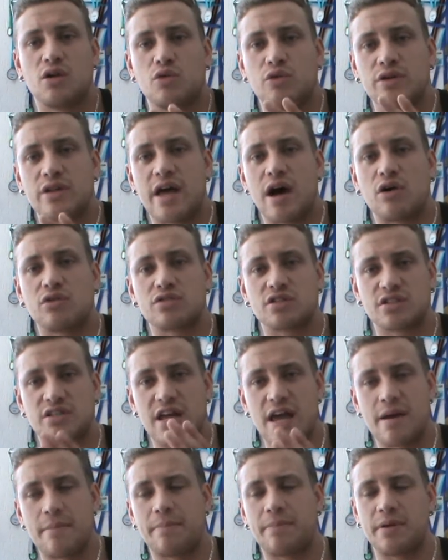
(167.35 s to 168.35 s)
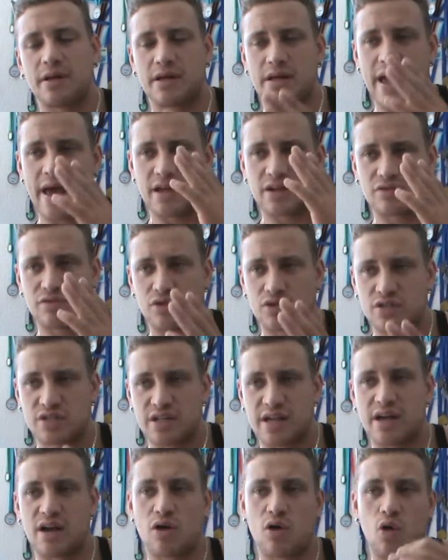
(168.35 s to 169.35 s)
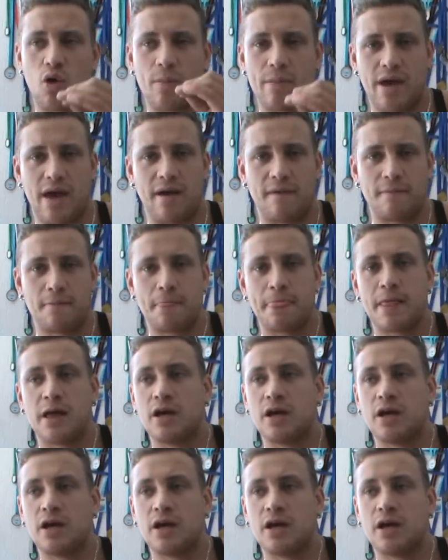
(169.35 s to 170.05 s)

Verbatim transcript: O ideal sempre é você comer.